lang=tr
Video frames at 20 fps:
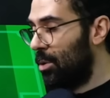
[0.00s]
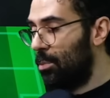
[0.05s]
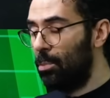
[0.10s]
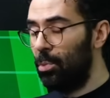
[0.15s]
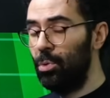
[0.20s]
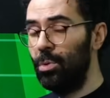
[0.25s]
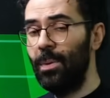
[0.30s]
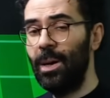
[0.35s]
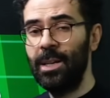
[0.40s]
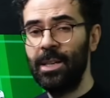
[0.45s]

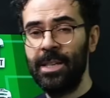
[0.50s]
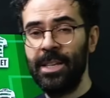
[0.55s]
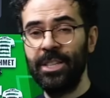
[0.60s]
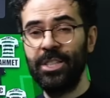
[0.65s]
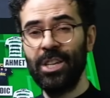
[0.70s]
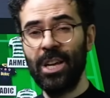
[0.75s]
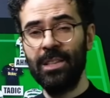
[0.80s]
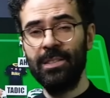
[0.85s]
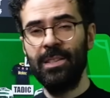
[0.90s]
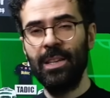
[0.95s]
Bunu ben
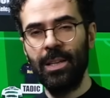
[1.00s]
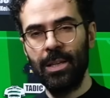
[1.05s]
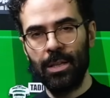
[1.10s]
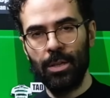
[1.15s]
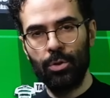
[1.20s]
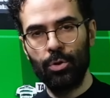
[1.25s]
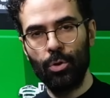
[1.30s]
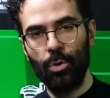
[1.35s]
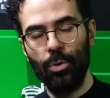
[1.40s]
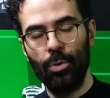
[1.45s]
geçen sene
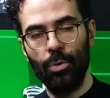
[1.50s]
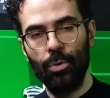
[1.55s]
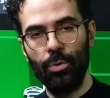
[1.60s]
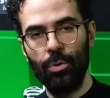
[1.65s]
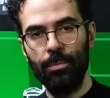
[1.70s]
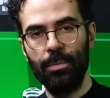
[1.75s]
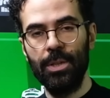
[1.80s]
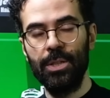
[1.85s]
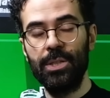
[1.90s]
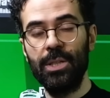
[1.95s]
de
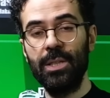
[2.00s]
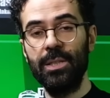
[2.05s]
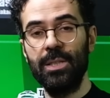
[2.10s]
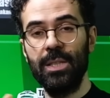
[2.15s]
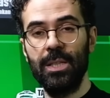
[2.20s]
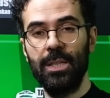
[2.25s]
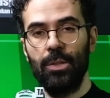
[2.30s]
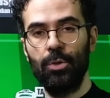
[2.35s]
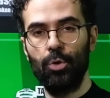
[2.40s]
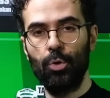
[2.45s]
söylüyordum. Geçen
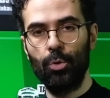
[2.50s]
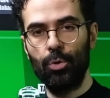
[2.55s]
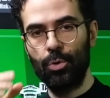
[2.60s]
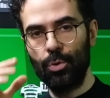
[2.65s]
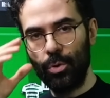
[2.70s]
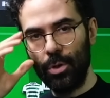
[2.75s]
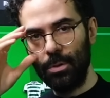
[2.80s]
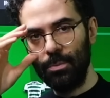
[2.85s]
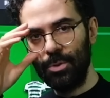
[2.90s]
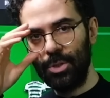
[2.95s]
sene de çok
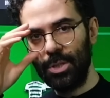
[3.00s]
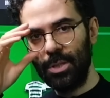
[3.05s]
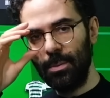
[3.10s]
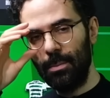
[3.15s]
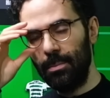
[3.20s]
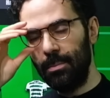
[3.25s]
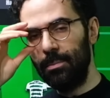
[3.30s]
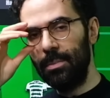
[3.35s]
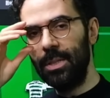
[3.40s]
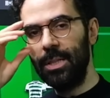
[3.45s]

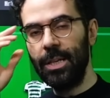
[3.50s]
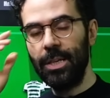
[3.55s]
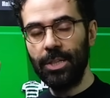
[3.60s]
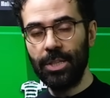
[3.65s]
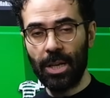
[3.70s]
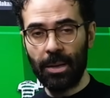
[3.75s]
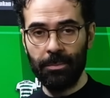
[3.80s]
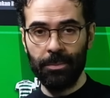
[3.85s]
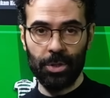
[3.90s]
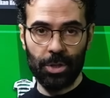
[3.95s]
söylemiştim. Bir
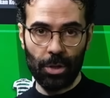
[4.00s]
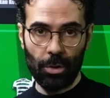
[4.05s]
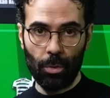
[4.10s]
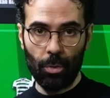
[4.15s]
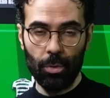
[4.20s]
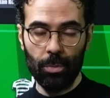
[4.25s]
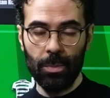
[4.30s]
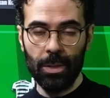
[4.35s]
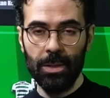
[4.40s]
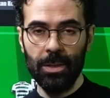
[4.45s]
değişen bir şey
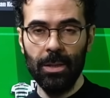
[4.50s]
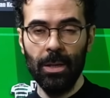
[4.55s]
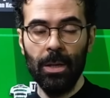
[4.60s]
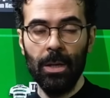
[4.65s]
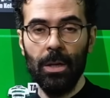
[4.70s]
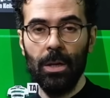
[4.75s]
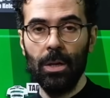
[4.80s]
olmadı.